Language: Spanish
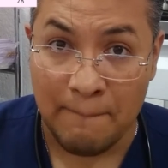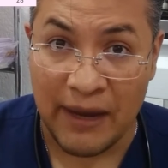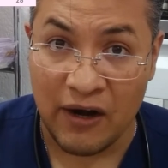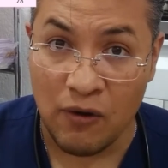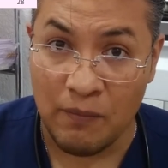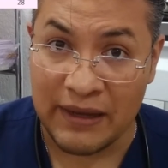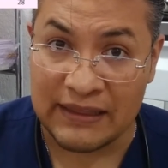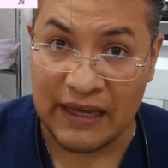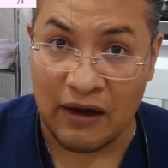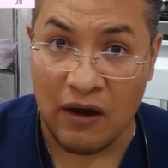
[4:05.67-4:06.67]
van a
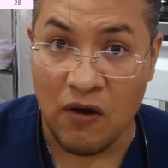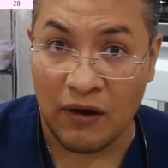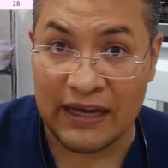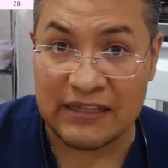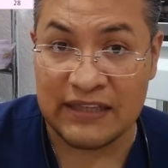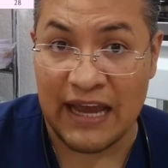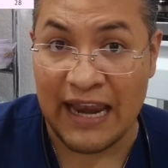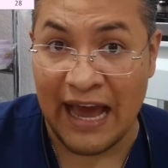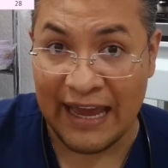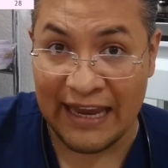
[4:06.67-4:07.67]
aumentar lo que es
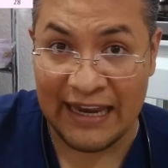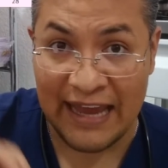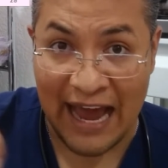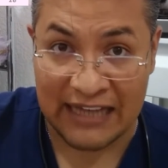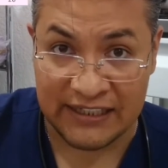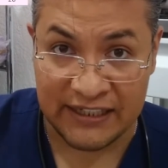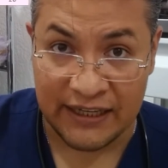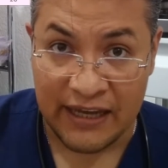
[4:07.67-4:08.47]
la LH,